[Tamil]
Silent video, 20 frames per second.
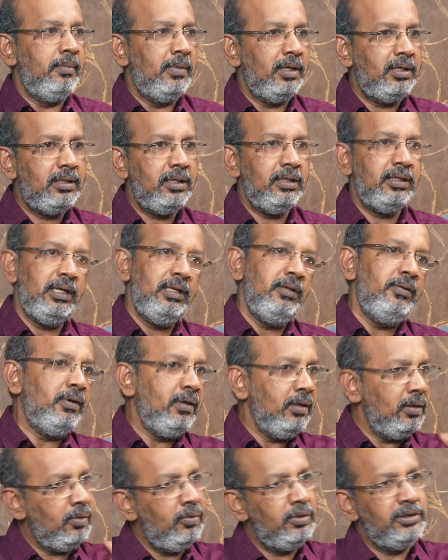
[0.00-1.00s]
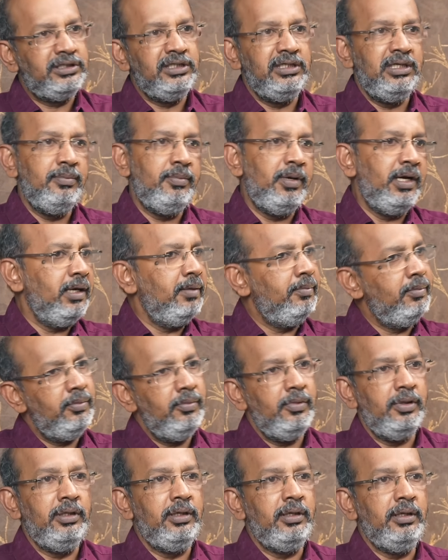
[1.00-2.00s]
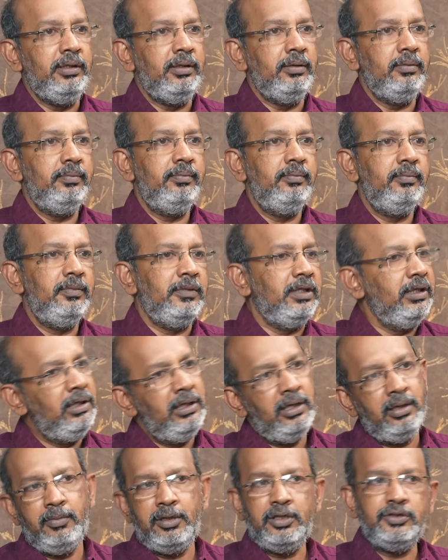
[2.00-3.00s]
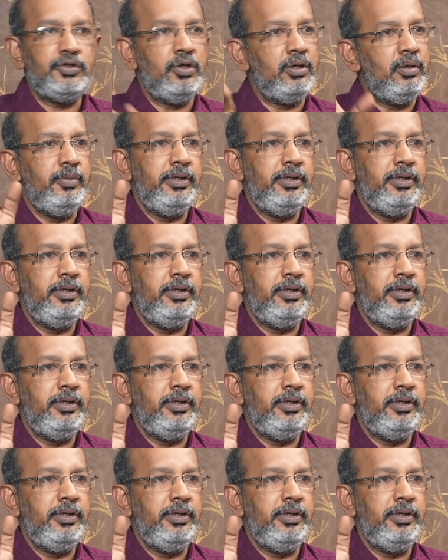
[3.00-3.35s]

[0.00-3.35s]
மற்ற தலைவர்களுக்கும் ஒரு சின்ன பயம் வந்திருக்குது இல்லைன்னு மட்டும் சொல்ல